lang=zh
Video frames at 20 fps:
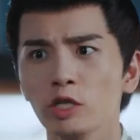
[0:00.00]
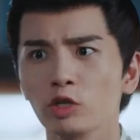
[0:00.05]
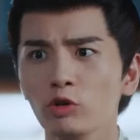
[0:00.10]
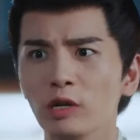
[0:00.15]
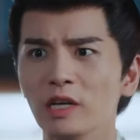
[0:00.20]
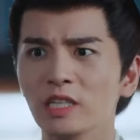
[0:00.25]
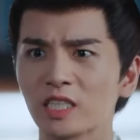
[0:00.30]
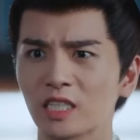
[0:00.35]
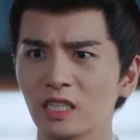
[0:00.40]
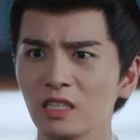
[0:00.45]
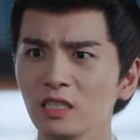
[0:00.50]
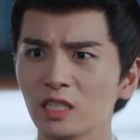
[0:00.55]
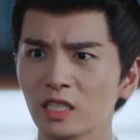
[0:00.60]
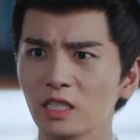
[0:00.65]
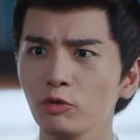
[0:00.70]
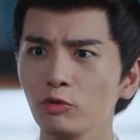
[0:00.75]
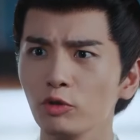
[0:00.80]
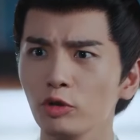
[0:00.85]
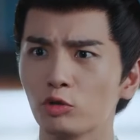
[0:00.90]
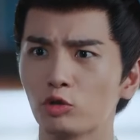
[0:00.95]
就连行
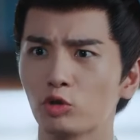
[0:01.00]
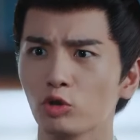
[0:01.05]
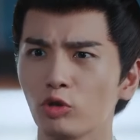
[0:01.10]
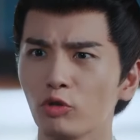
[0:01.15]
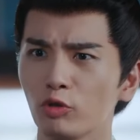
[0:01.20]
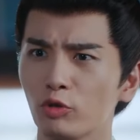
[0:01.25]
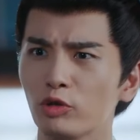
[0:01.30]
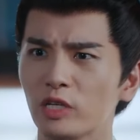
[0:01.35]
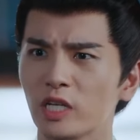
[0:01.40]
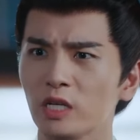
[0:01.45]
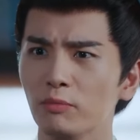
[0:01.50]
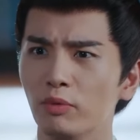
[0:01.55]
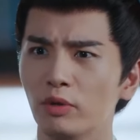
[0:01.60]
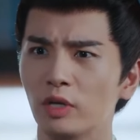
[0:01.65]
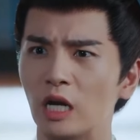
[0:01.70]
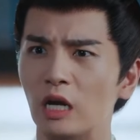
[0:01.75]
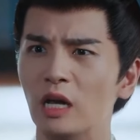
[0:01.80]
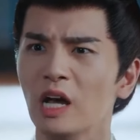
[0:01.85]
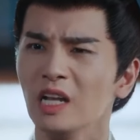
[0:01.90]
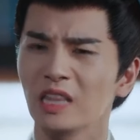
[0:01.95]
刑狱卒都于心不
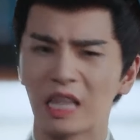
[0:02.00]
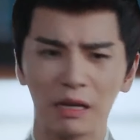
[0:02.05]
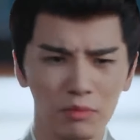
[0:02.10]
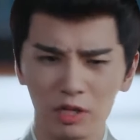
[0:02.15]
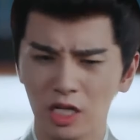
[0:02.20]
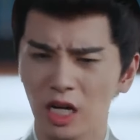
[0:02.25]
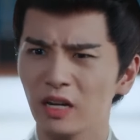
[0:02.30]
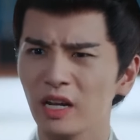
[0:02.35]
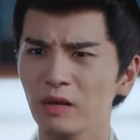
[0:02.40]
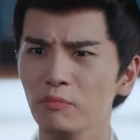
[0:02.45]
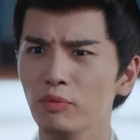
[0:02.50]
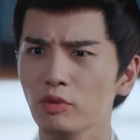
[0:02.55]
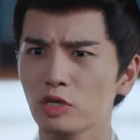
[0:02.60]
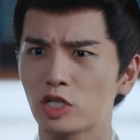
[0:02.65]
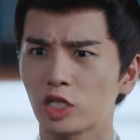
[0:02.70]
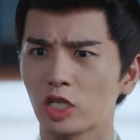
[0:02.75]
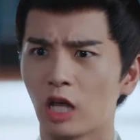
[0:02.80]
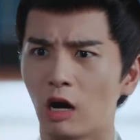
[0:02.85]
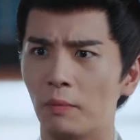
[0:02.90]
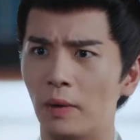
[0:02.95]
忍。难不成您不
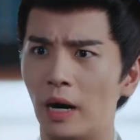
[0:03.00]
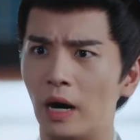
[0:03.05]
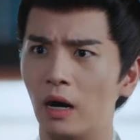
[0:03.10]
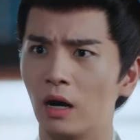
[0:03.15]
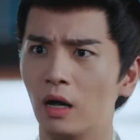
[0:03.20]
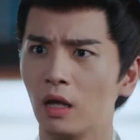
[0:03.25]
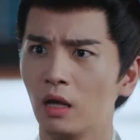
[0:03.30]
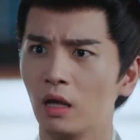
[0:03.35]
知道吗？